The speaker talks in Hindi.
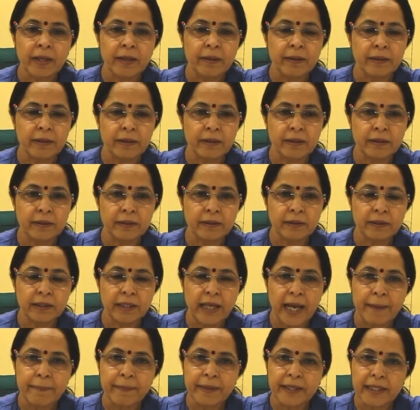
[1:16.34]

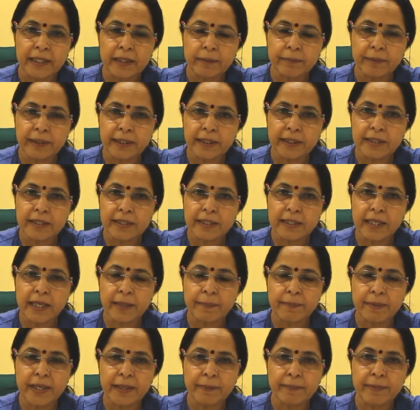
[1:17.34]
डायबिटिक मदर्स
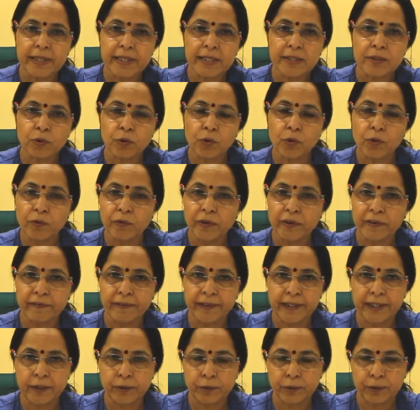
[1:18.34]
के बेबीज़ ओवर
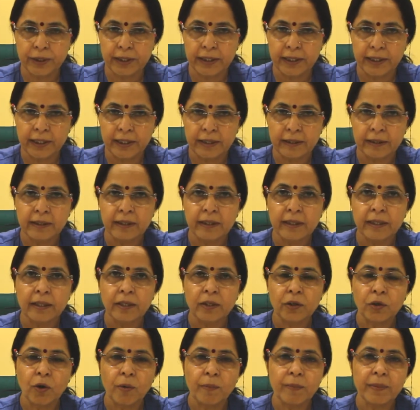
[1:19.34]
वेट होते हैं
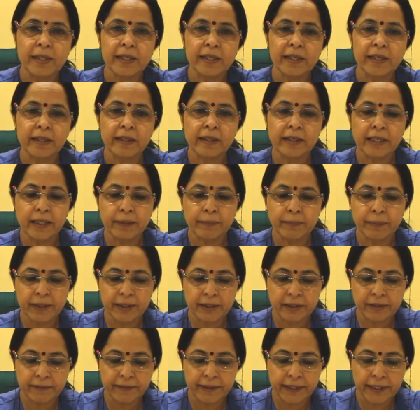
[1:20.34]
नॉर्मली अगर एक
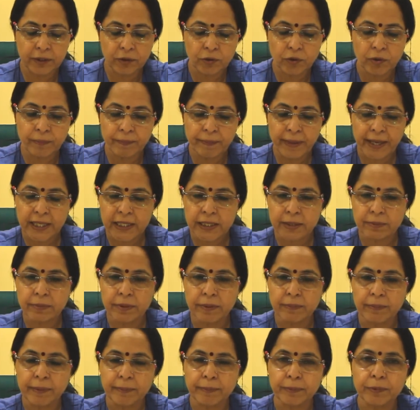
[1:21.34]
बर्थ वेट को हम
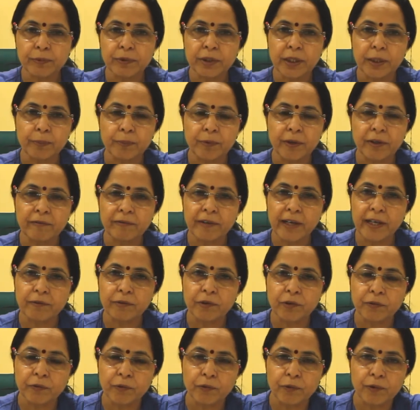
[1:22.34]
मैक्सिमम अप टू
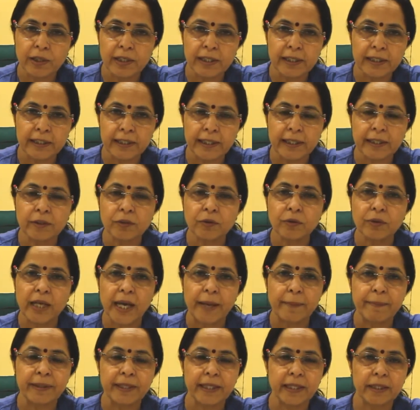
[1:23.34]
3.5 और 4 लेते हैं तो
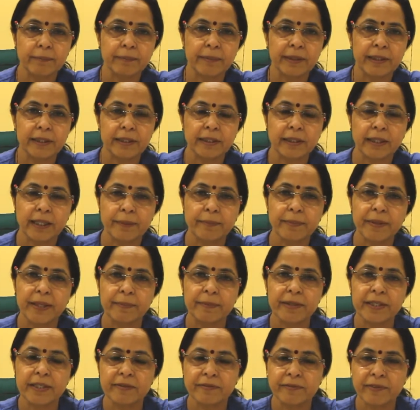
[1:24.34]
डायबिटिक मदर के
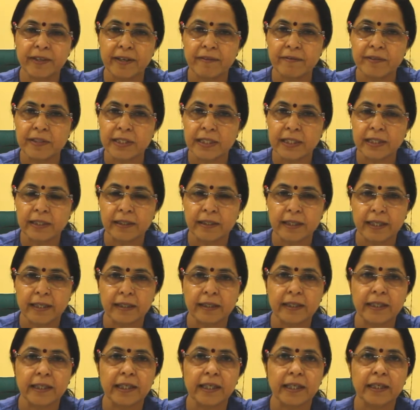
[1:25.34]
बेबीज़ वी हैव सीन
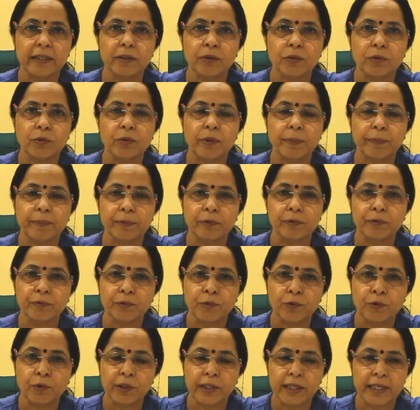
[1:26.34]
दैट दे कैन ग्रो अप टू
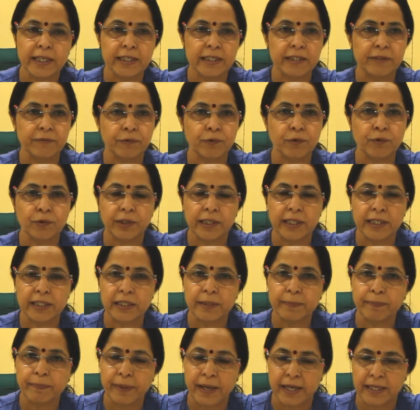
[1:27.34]
4 के जी फोर के
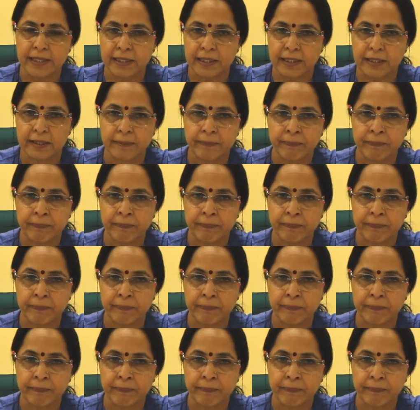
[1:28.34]
जी प्लस